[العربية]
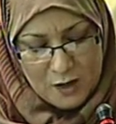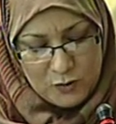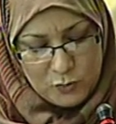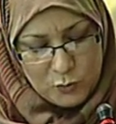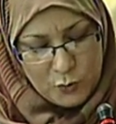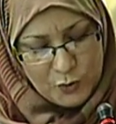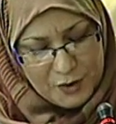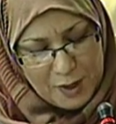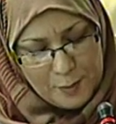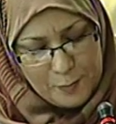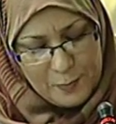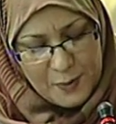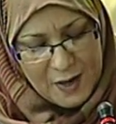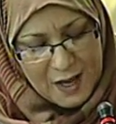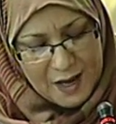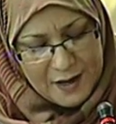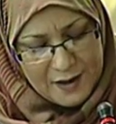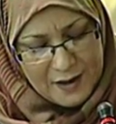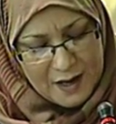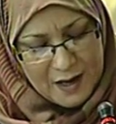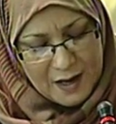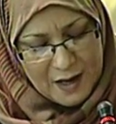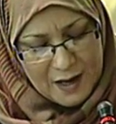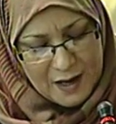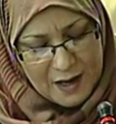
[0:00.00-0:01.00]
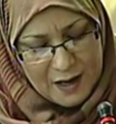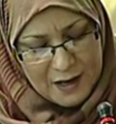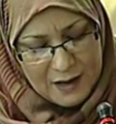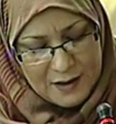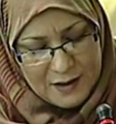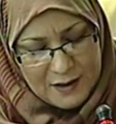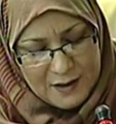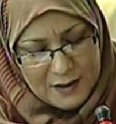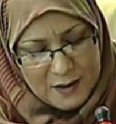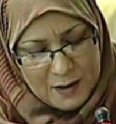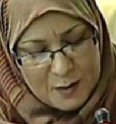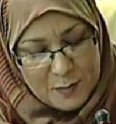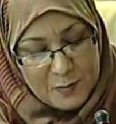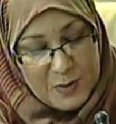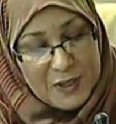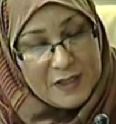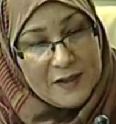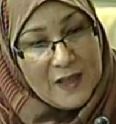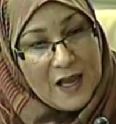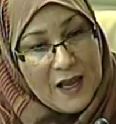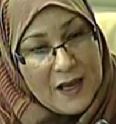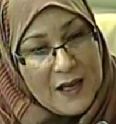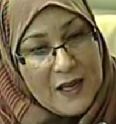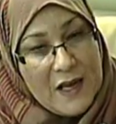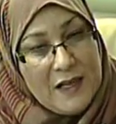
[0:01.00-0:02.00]
تنبئ أنها
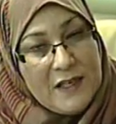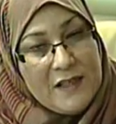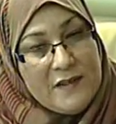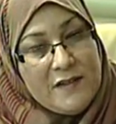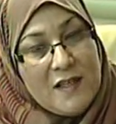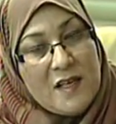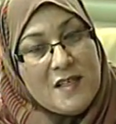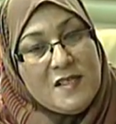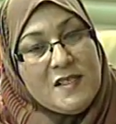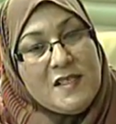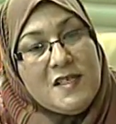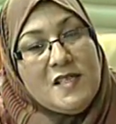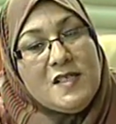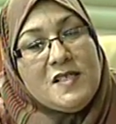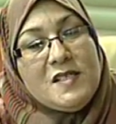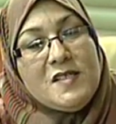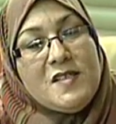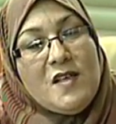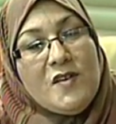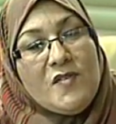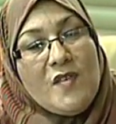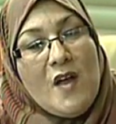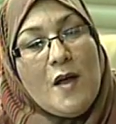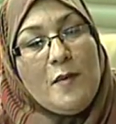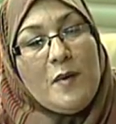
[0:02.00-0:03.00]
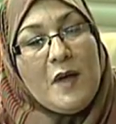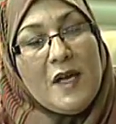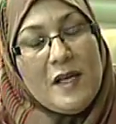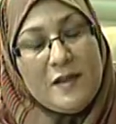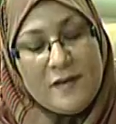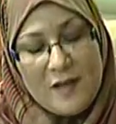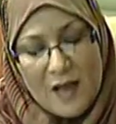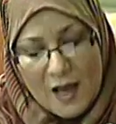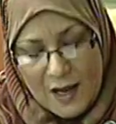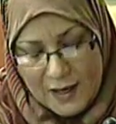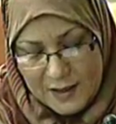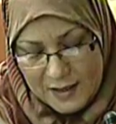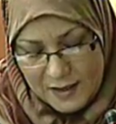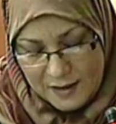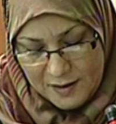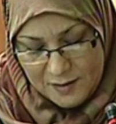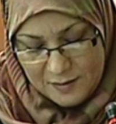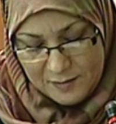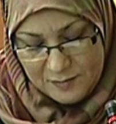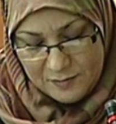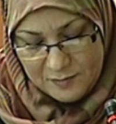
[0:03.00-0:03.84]
بداية لتأسيس نظام قطاعي